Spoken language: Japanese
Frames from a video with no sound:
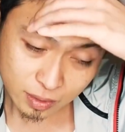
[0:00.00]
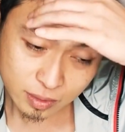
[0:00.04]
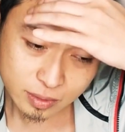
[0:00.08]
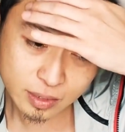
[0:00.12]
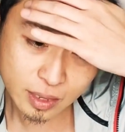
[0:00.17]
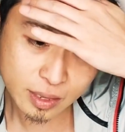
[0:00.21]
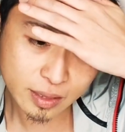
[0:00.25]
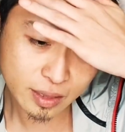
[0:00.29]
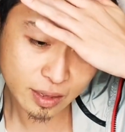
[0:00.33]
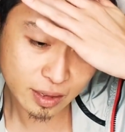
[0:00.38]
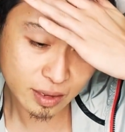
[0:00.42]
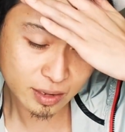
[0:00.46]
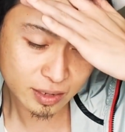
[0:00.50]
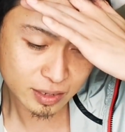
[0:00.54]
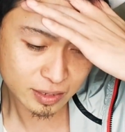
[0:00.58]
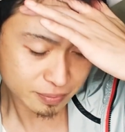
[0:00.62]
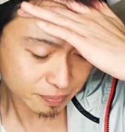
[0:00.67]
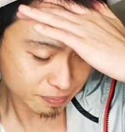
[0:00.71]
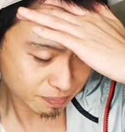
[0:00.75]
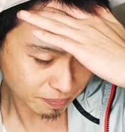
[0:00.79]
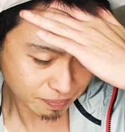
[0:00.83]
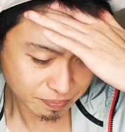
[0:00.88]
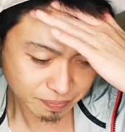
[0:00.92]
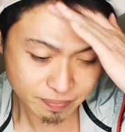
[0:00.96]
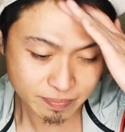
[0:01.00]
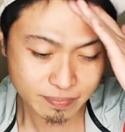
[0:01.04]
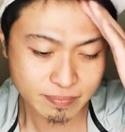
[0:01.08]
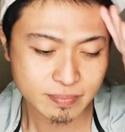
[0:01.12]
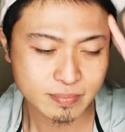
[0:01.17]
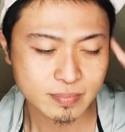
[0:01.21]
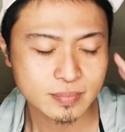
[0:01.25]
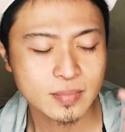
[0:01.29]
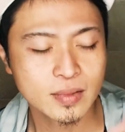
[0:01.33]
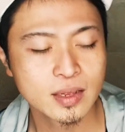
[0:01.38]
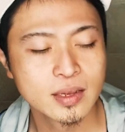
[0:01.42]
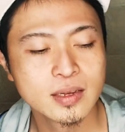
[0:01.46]
でね
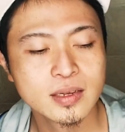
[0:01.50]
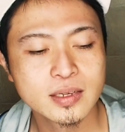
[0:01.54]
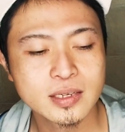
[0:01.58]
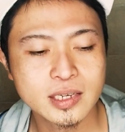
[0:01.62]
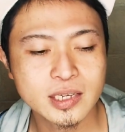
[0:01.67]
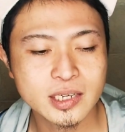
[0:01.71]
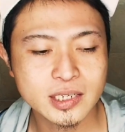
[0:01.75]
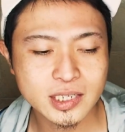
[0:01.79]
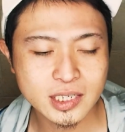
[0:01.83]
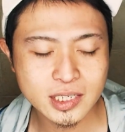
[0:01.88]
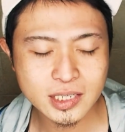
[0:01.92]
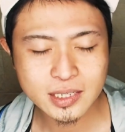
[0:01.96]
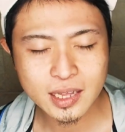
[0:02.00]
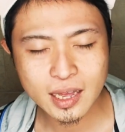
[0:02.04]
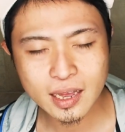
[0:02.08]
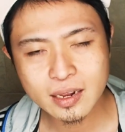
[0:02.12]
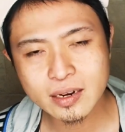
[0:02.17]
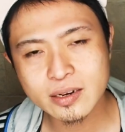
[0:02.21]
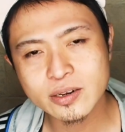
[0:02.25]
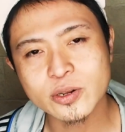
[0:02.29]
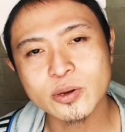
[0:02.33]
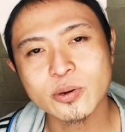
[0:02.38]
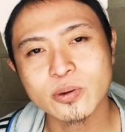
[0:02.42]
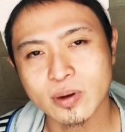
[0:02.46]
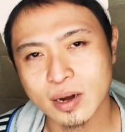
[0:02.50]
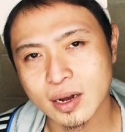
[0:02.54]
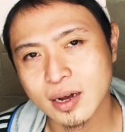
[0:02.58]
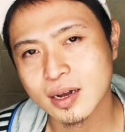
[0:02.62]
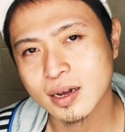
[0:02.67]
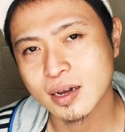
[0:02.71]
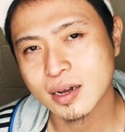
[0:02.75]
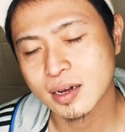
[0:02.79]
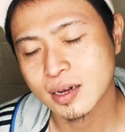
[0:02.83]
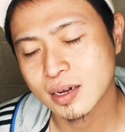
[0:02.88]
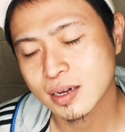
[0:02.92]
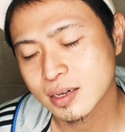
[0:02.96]
騎士燃料
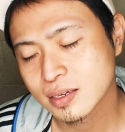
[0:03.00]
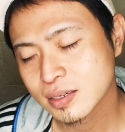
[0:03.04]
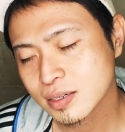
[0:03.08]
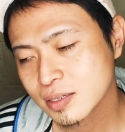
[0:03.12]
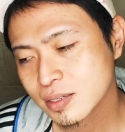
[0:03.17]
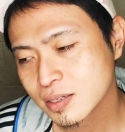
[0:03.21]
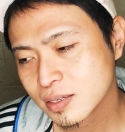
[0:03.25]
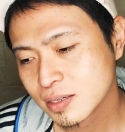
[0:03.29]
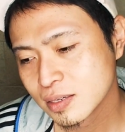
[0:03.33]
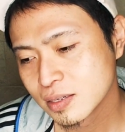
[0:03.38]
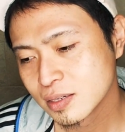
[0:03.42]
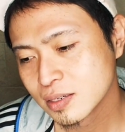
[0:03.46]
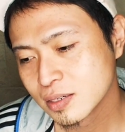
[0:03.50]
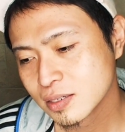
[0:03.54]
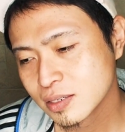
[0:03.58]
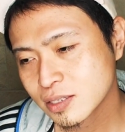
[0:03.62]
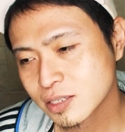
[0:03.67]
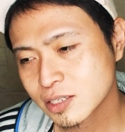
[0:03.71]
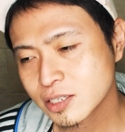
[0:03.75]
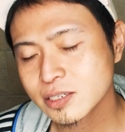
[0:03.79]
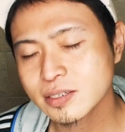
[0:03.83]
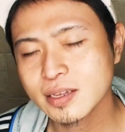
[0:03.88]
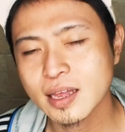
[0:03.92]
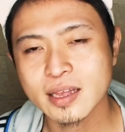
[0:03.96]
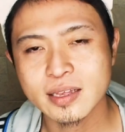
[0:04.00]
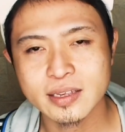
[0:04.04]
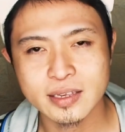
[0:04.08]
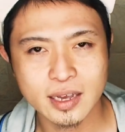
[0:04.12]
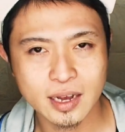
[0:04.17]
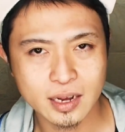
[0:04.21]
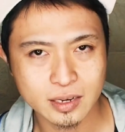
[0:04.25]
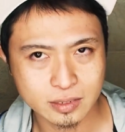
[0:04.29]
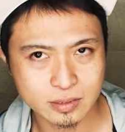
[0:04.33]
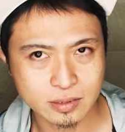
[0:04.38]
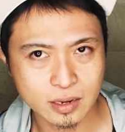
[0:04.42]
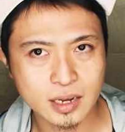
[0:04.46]
が常に
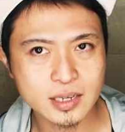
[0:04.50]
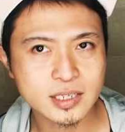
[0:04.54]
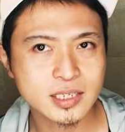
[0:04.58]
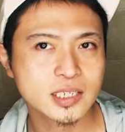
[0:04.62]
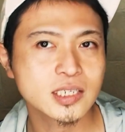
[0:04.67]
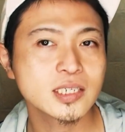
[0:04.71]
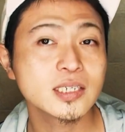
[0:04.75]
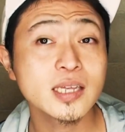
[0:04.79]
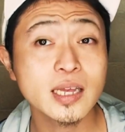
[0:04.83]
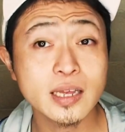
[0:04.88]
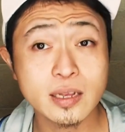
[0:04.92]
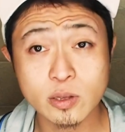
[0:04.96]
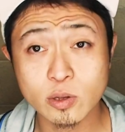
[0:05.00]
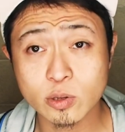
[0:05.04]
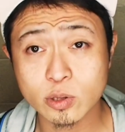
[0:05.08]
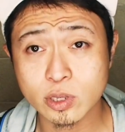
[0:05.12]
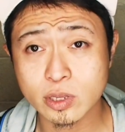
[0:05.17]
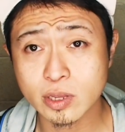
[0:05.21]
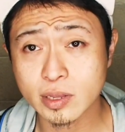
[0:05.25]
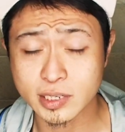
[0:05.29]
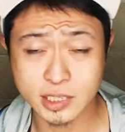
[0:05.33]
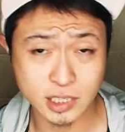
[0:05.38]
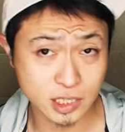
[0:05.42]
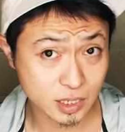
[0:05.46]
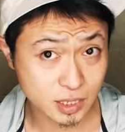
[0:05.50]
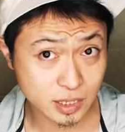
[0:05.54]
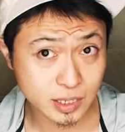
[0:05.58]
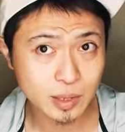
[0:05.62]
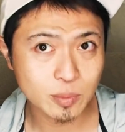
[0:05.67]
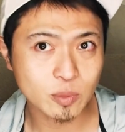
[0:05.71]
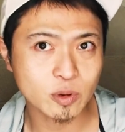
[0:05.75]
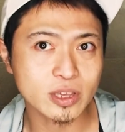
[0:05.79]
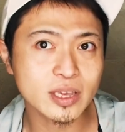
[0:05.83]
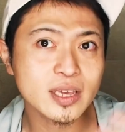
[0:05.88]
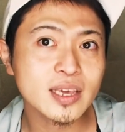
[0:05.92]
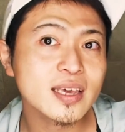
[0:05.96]
あるあ騎士燃料っていうのは死んで
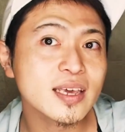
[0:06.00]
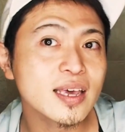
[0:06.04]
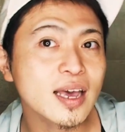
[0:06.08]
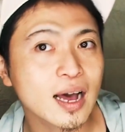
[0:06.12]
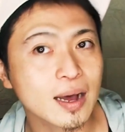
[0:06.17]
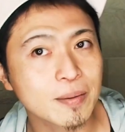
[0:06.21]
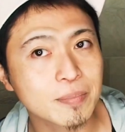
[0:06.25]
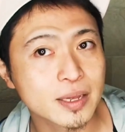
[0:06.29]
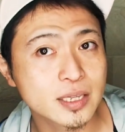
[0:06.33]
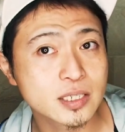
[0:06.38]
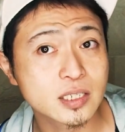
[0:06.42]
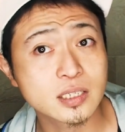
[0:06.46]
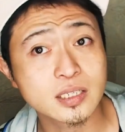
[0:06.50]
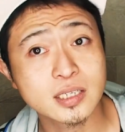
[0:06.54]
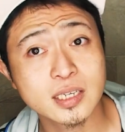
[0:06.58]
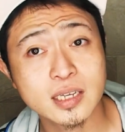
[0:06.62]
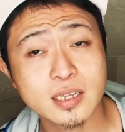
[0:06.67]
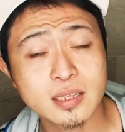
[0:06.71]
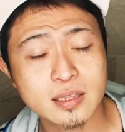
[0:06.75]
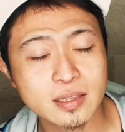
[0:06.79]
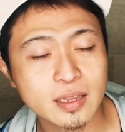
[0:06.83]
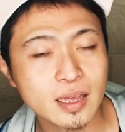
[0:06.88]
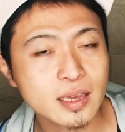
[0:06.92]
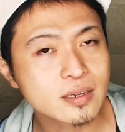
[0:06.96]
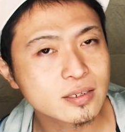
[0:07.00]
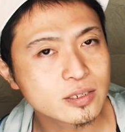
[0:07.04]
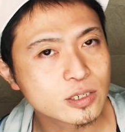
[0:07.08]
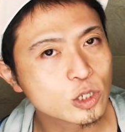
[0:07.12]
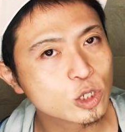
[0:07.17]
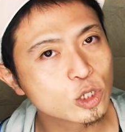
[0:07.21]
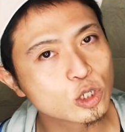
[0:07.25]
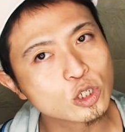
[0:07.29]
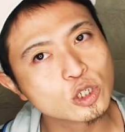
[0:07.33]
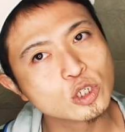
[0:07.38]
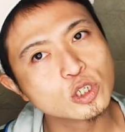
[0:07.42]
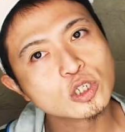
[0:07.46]
もいいや別にって
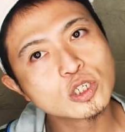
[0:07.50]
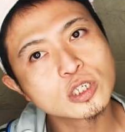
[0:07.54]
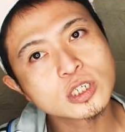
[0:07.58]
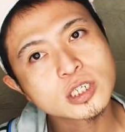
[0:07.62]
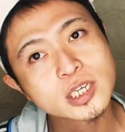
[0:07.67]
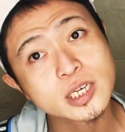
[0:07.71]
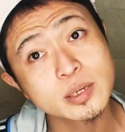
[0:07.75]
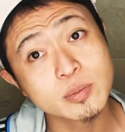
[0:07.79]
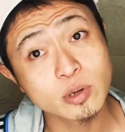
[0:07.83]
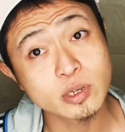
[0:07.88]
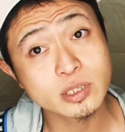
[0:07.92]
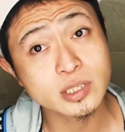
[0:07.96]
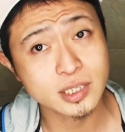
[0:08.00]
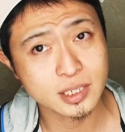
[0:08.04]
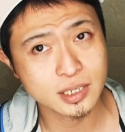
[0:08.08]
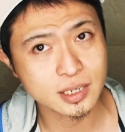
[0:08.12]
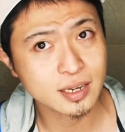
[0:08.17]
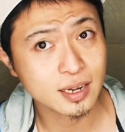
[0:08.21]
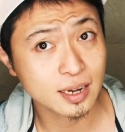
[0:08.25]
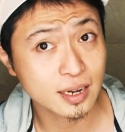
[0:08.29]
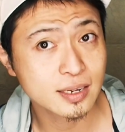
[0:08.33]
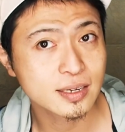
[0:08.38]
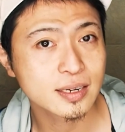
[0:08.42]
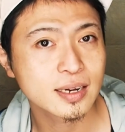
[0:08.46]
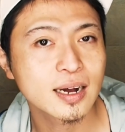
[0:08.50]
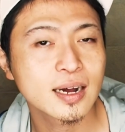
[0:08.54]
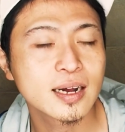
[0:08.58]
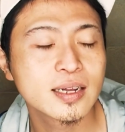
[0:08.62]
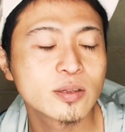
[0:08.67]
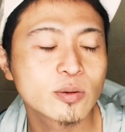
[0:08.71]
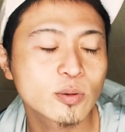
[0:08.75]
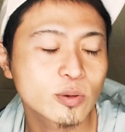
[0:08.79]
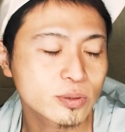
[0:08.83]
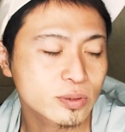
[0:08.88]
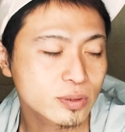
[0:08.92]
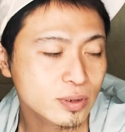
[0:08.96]
いう気持ち考え
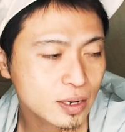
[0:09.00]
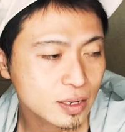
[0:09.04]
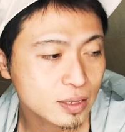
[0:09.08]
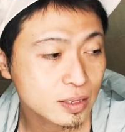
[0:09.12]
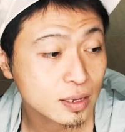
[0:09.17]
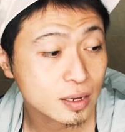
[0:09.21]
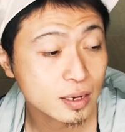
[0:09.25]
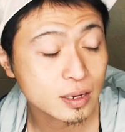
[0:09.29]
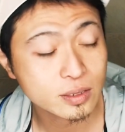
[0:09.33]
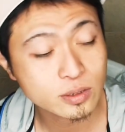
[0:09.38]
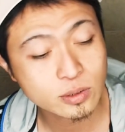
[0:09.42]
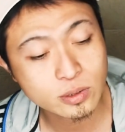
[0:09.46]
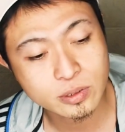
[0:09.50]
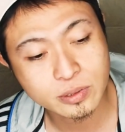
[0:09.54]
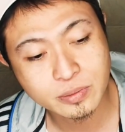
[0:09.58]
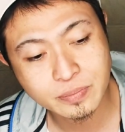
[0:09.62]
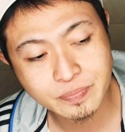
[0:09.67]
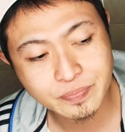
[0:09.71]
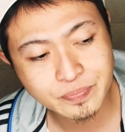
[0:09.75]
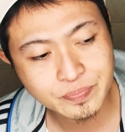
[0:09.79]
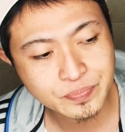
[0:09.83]
のことなんだけど